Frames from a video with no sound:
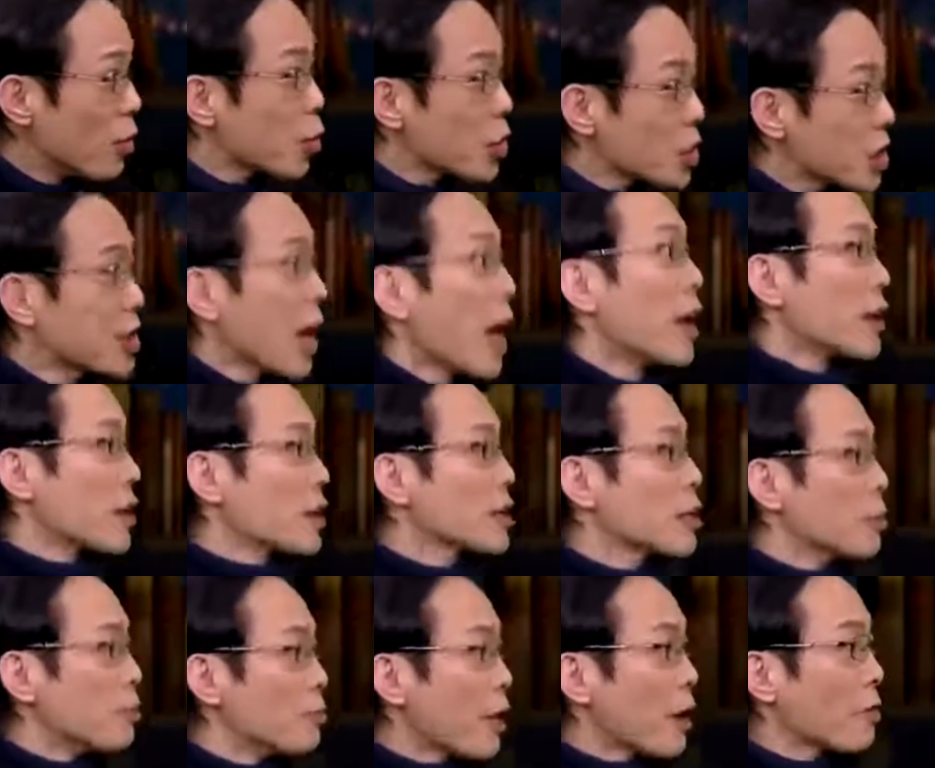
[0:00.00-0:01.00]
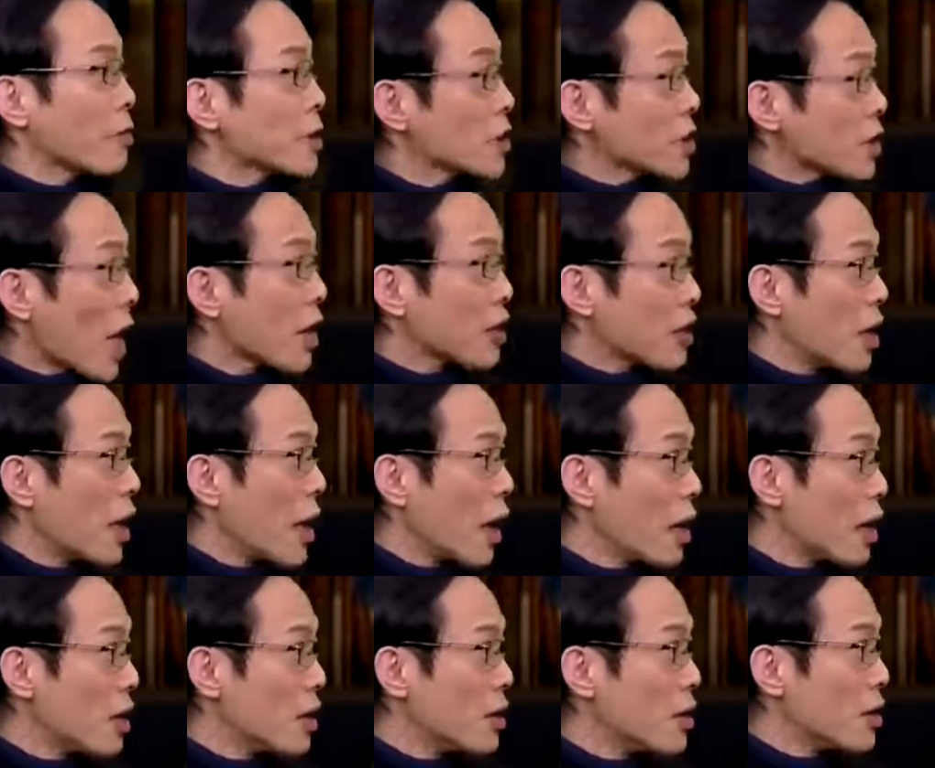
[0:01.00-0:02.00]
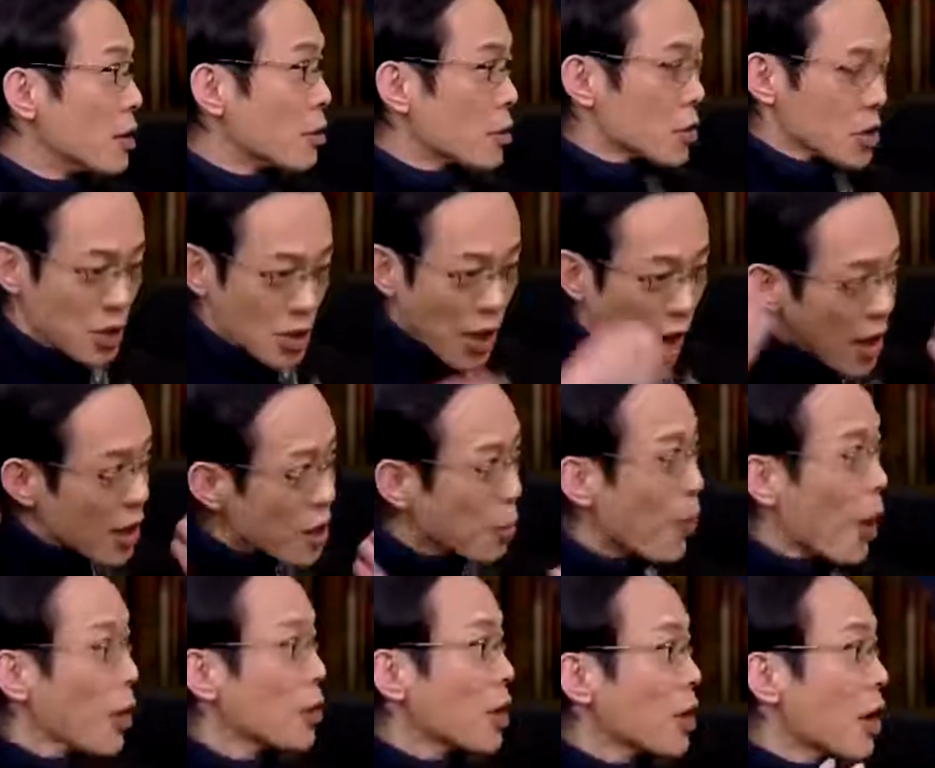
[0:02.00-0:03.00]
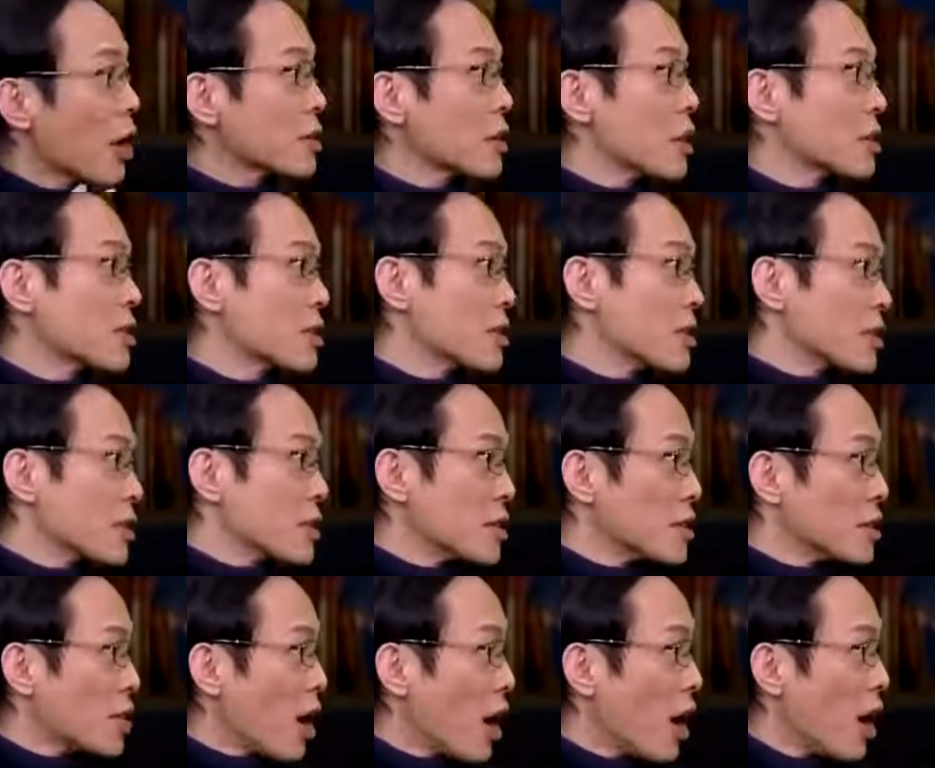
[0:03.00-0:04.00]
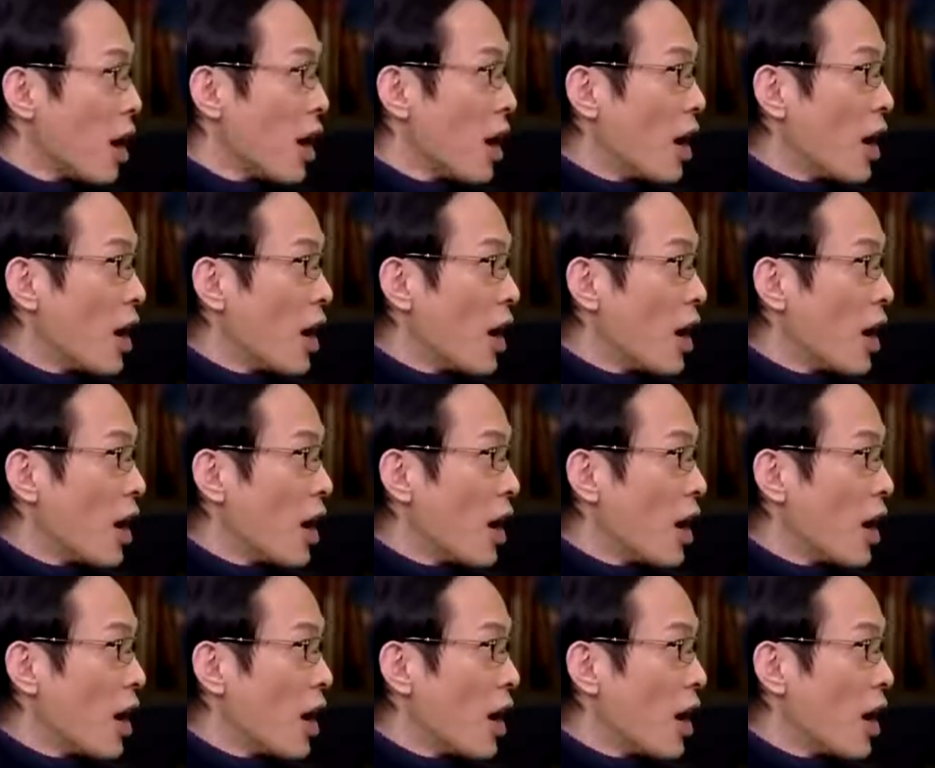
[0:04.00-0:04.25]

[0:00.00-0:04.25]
我想了一个什么办法？夏天，我撒了一泡尿在自己身上。